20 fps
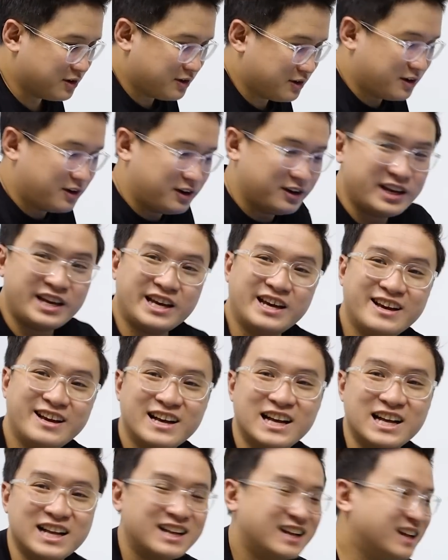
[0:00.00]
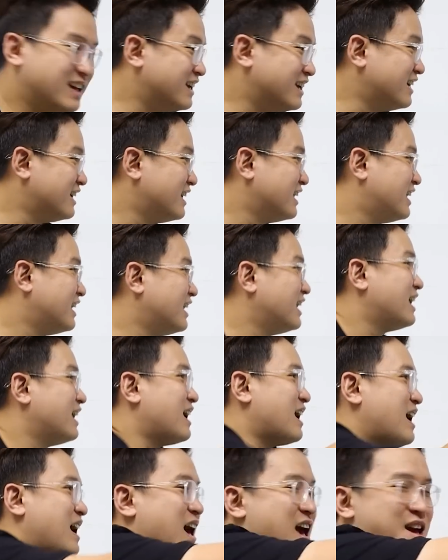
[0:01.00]
ôi ôi ơi
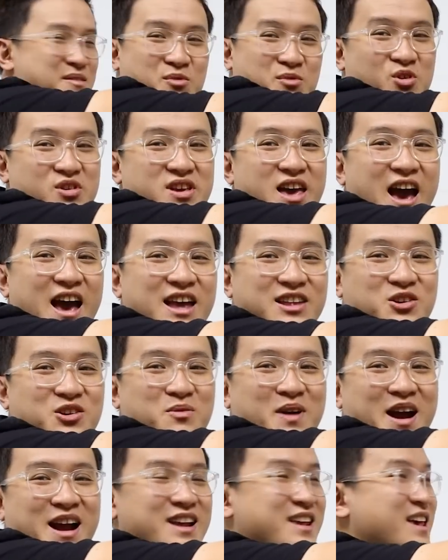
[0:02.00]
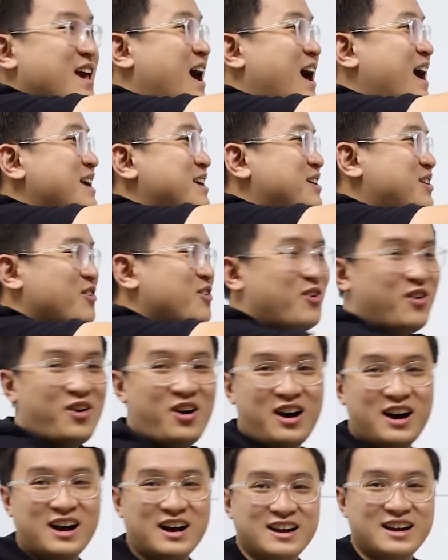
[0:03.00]
ai mua giày tôi bán giày
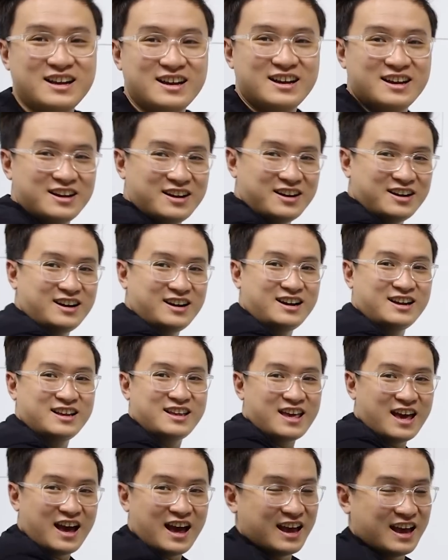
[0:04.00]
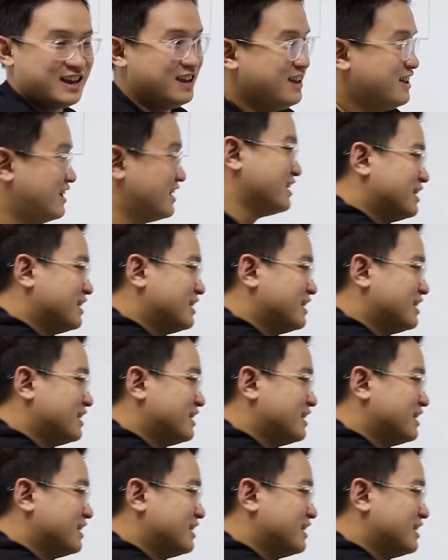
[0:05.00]
cho giày